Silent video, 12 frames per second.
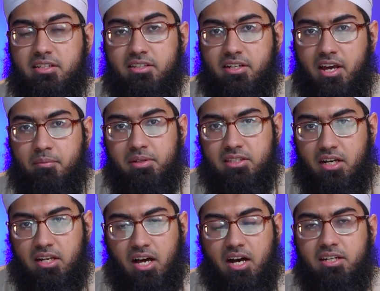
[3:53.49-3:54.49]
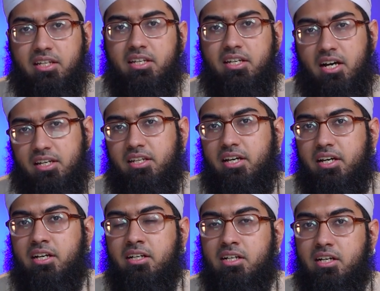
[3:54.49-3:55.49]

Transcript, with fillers: क़्यामत कल आनी ही आनी है